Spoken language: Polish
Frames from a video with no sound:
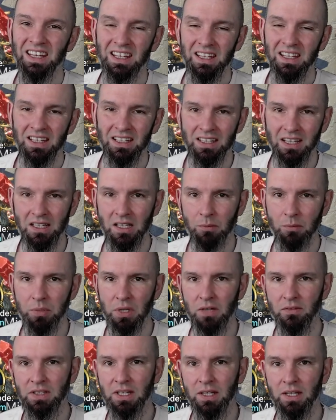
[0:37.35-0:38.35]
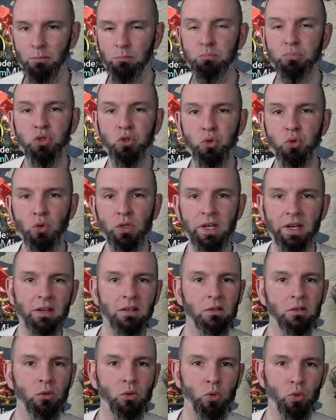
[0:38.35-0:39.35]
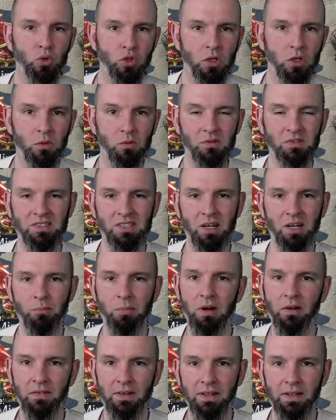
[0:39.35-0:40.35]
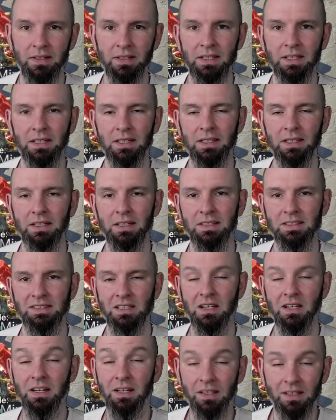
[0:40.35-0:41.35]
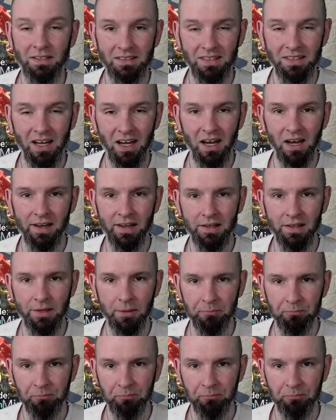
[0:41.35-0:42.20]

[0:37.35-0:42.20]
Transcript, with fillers: i tak naprawdę psuje ludziom zabawę z gry na arenie.